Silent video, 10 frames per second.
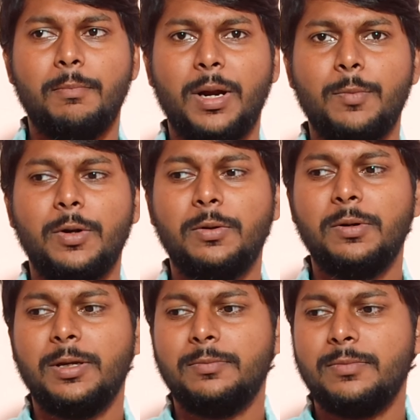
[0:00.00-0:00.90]
మనం
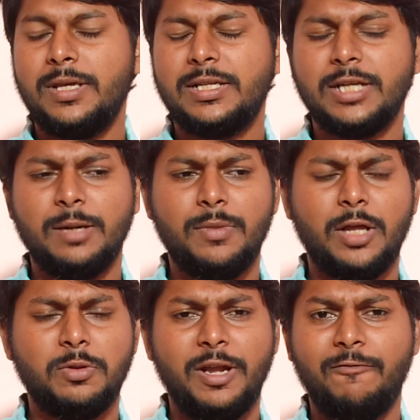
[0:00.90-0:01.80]
అనుకుంటాం ఈ క్షణం
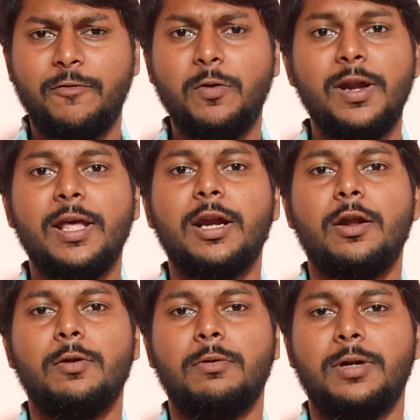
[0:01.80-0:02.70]
నాతో ఎవ్వరూ లేరని
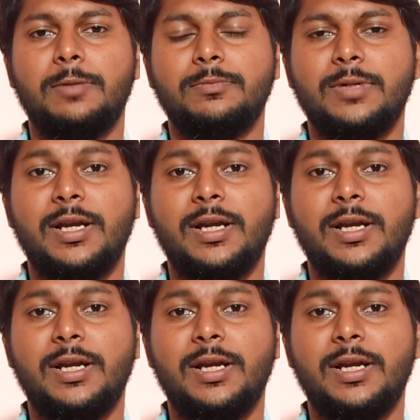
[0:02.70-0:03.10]
అనుకుంటాం